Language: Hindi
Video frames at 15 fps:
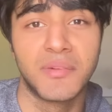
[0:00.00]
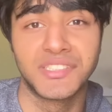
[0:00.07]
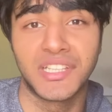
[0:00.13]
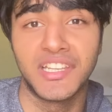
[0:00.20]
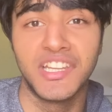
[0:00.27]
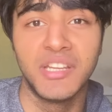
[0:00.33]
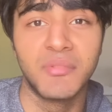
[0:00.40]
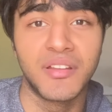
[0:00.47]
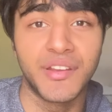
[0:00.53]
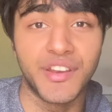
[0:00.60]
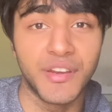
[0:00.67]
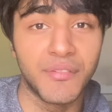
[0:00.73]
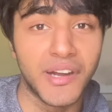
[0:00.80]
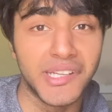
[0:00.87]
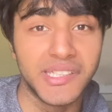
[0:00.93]
से मसाले नहीं बन
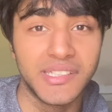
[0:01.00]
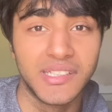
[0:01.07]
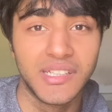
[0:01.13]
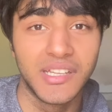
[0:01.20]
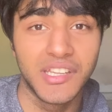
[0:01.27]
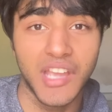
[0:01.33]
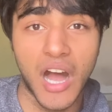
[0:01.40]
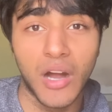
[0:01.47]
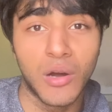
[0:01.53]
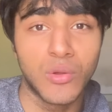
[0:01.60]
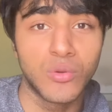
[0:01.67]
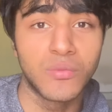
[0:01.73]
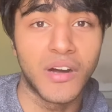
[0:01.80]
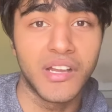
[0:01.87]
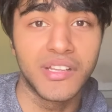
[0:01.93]
रही भाई क्या
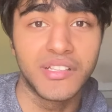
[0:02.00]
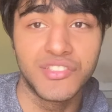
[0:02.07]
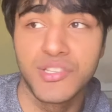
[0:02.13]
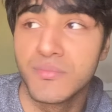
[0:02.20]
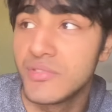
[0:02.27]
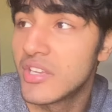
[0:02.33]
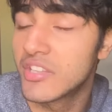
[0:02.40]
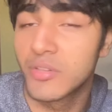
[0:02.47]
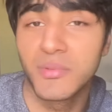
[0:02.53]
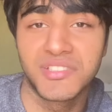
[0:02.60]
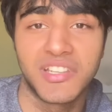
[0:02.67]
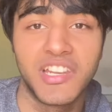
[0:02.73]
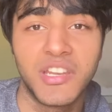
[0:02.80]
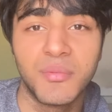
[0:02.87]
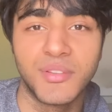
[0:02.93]
करूं भाई जिम जाने से
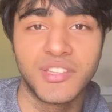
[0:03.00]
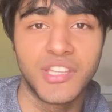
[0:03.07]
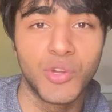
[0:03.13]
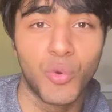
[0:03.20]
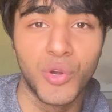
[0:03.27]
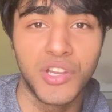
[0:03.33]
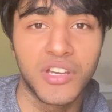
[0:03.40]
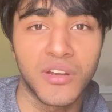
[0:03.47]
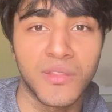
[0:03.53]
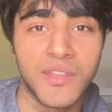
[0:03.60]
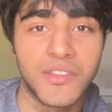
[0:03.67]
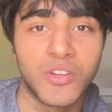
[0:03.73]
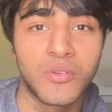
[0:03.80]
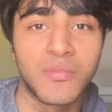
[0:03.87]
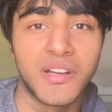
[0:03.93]
मसल ही नहीं बनती क्विट कर
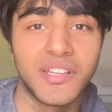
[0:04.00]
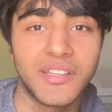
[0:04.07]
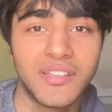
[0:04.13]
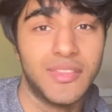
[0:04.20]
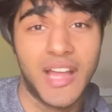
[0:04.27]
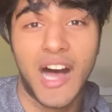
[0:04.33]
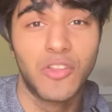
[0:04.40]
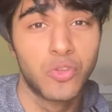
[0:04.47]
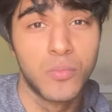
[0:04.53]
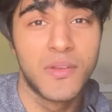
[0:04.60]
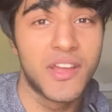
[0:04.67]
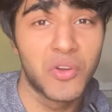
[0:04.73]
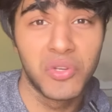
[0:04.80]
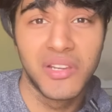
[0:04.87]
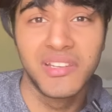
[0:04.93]
देता हूँ भाई ना तुम
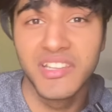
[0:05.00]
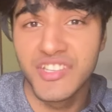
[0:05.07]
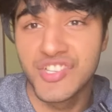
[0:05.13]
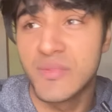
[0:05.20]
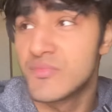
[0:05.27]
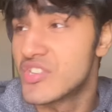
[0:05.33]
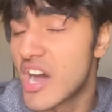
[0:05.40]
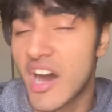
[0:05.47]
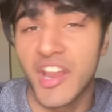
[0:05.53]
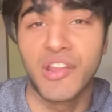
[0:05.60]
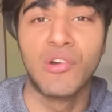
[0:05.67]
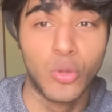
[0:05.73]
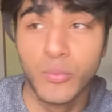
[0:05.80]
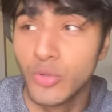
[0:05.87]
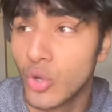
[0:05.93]
रेगुलरली जिम जा
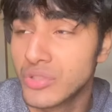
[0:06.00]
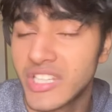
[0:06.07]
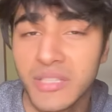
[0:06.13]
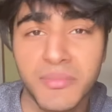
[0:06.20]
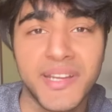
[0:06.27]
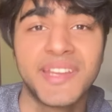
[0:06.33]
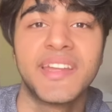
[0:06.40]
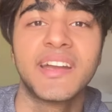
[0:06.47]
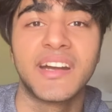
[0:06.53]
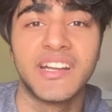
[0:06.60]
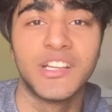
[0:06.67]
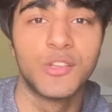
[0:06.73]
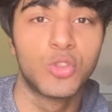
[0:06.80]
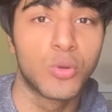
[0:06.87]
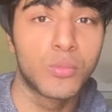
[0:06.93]
रहे हो तुम दो तीन महीने
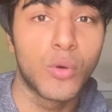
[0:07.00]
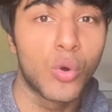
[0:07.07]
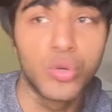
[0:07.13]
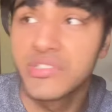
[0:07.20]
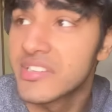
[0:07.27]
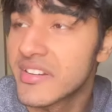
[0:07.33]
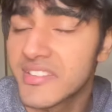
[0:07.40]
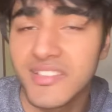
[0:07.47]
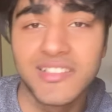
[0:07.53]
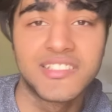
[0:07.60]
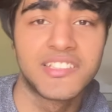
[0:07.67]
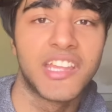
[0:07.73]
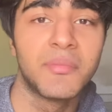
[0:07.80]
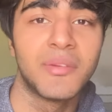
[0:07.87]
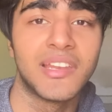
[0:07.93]
गए तुमको कुछ
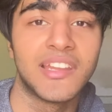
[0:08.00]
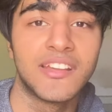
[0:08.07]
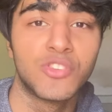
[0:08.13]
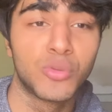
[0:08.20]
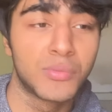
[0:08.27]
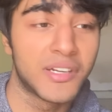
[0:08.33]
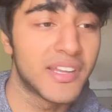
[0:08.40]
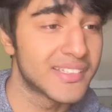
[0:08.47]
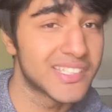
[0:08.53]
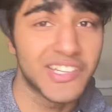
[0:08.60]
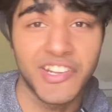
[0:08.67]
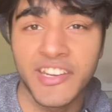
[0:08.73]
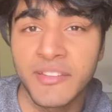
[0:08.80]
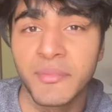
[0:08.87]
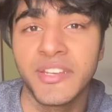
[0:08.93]
रिजल्ट नहीं मिले तुमने ढंग से
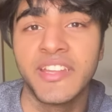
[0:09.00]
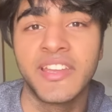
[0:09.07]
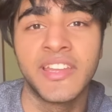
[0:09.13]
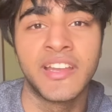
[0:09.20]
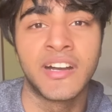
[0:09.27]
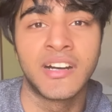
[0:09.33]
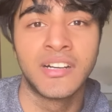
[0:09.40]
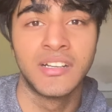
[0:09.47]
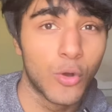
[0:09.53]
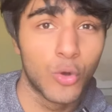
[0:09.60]
ट्रेन भी नहीं किया